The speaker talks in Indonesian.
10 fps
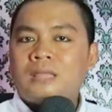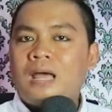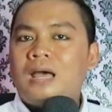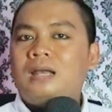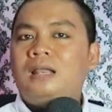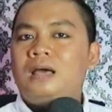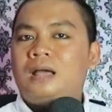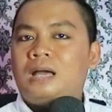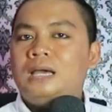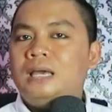tak
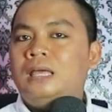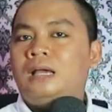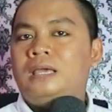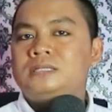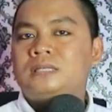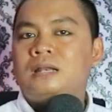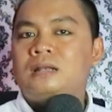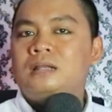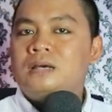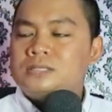ada kaya yang
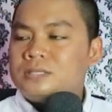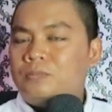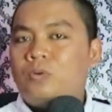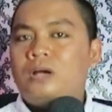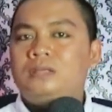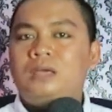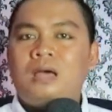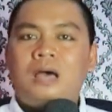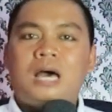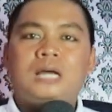instan.
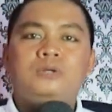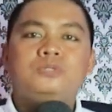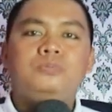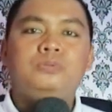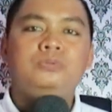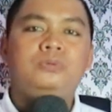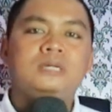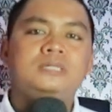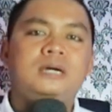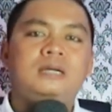Semuanya harus butuh
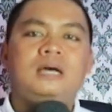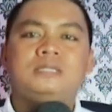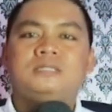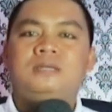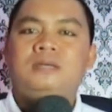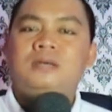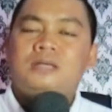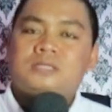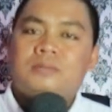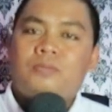kerja keras
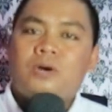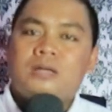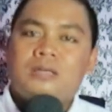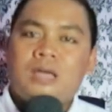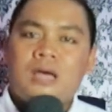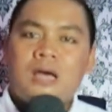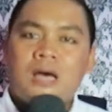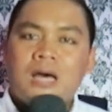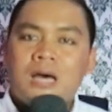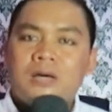semuanya
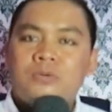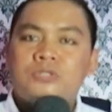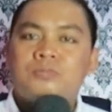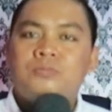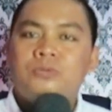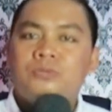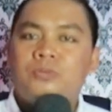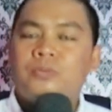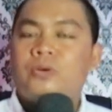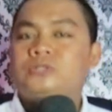harus
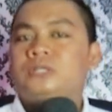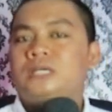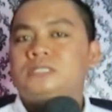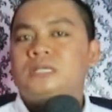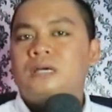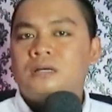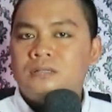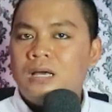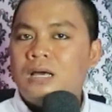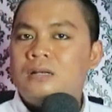butuh proses
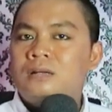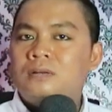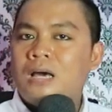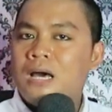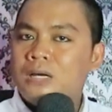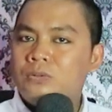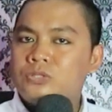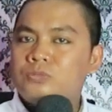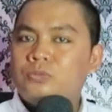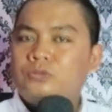dan
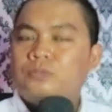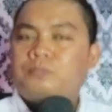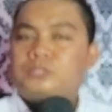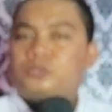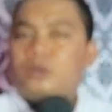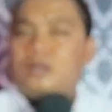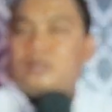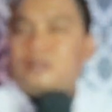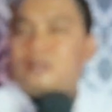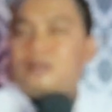harus butuh
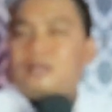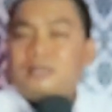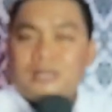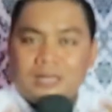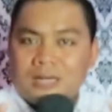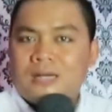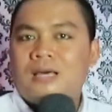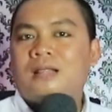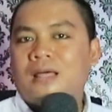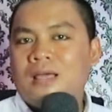perjuangan dengan keringat
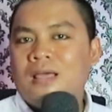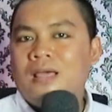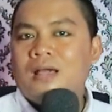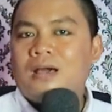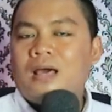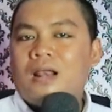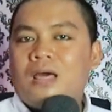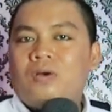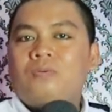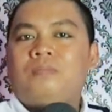darah
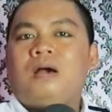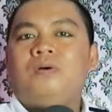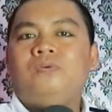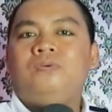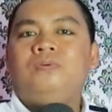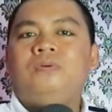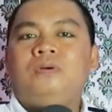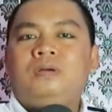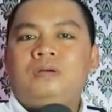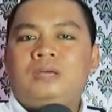kalau mau
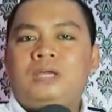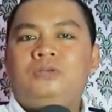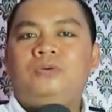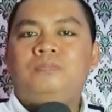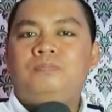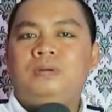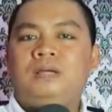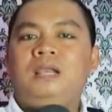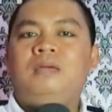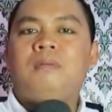hidup
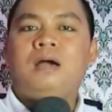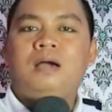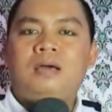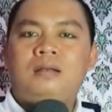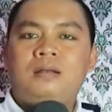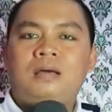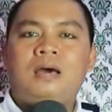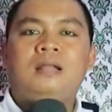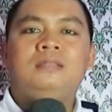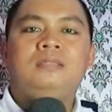bergelimangan
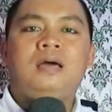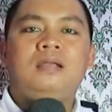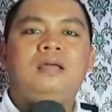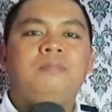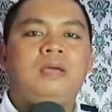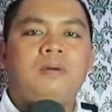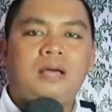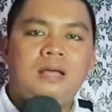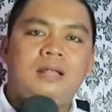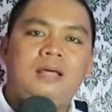harta dan mewah.